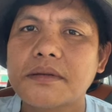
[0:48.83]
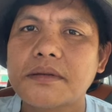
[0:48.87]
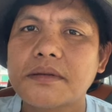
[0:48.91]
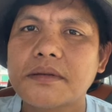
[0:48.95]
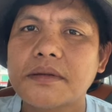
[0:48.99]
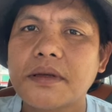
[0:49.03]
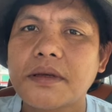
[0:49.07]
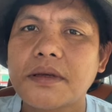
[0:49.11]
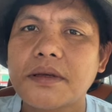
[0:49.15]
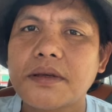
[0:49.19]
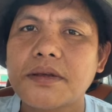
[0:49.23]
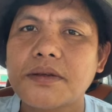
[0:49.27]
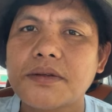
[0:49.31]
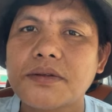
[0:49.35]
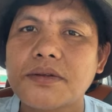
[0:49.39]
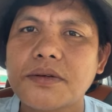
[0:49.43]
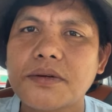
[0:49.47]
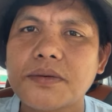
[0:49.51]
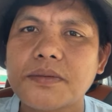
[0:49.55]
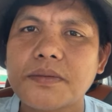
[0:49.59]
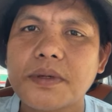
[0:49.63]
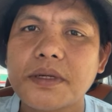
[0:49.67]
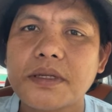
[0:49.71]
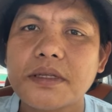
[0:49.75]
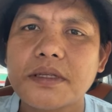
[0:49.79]
thank you so
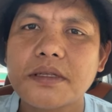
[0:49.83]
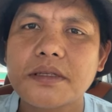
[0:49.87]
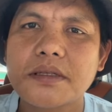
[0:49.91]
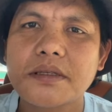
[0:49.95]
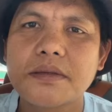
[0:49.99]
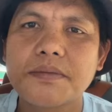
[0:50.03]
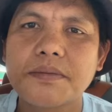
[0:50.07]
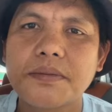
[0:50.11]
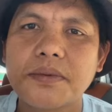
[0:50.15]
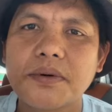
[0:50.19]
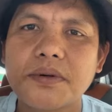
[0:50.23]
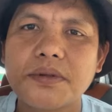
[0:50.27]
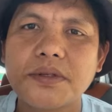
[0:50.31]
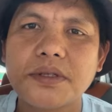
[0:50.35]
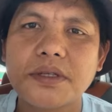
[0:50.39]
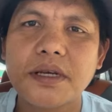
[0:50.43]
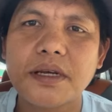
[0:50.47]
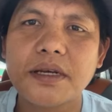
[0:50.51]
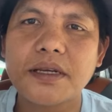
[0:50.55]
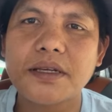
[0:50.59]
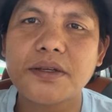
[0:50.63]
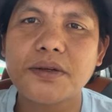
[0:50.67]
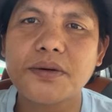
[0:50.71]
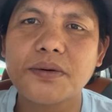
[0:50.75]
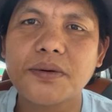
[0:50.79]
much po sa
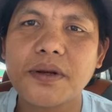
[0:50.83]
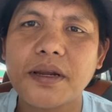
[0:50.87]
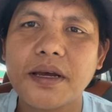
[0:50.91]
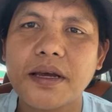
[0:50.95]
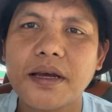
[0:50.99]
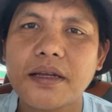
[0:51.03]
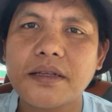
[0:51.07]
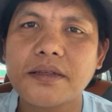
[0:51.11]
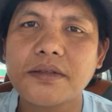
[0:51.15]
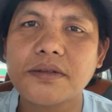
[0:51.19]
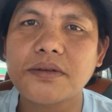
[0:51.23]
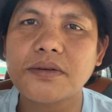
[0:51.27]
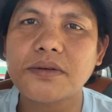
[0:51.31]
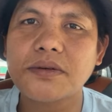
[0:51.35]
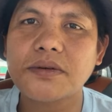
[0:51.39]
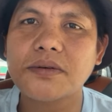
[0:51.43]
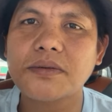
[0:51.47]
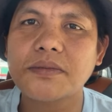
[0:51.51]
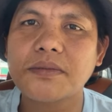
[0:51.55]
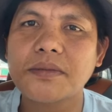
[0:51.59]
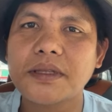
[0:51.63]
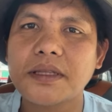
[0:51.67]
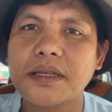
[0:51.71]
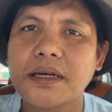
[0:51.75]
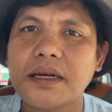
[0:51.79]
inyong lahat so
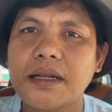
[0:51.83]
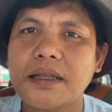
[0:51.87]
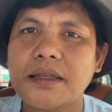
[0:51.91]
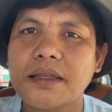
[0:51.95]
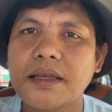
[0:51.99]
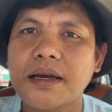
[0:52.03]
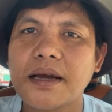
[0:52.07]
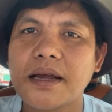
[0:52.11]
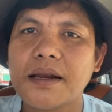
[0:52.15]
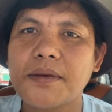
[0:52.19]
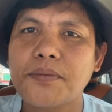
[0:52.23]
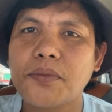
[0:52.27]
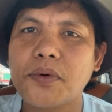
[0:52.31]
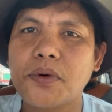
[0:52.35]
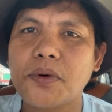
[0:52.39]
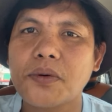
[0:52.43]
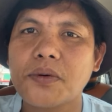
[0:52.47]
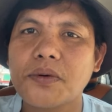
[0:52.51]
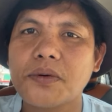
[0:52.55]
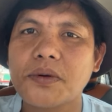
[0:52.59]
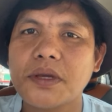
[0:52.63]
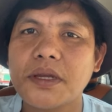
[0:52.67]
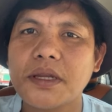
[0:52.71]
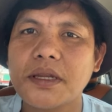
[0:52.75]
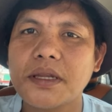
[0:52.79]
matagal-tagal po
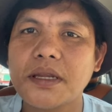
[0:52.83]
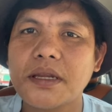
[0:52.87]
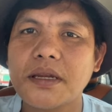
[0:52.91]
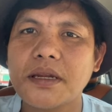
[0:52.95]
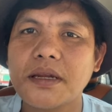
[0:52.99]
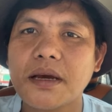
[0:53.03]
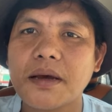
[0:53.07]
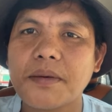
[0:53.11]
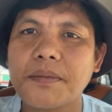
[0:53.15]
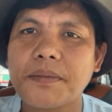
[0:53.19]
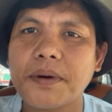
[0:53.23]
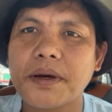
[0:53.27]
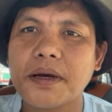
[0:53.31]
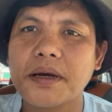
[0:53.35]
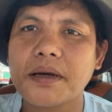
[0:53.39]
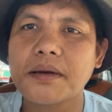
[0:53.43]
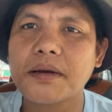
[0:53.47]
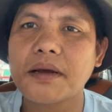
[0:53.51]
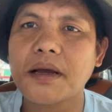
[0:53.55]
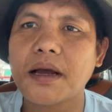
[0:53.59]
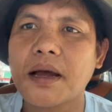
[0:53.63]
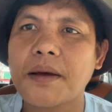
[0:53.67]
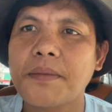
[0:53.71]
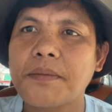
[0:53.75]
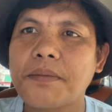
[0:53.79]
akong hindi
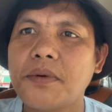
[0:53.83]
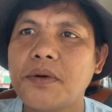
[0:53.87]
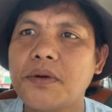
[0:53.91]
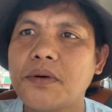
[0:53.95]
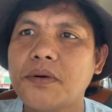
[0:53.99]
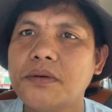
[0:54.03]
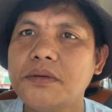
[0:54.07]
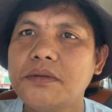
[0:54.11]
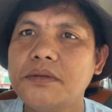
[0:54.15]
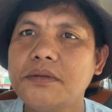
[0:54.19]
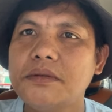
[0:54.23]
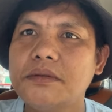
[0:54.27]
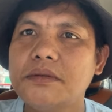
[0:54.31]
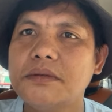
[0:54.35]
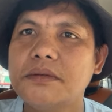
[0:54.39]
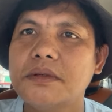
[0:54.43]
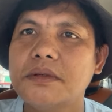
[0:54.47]
nakapag-upload